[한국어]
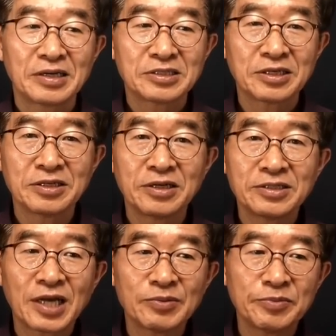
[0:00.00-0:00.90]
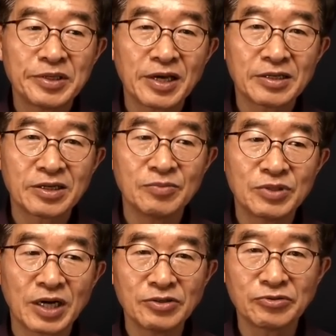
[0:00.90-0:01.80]
선거 사범에 대한
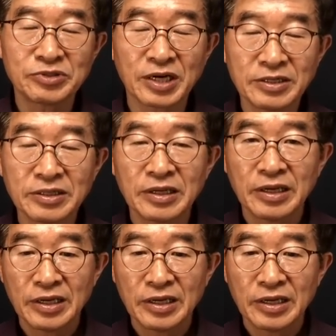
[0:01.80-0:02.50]
검찰 수사는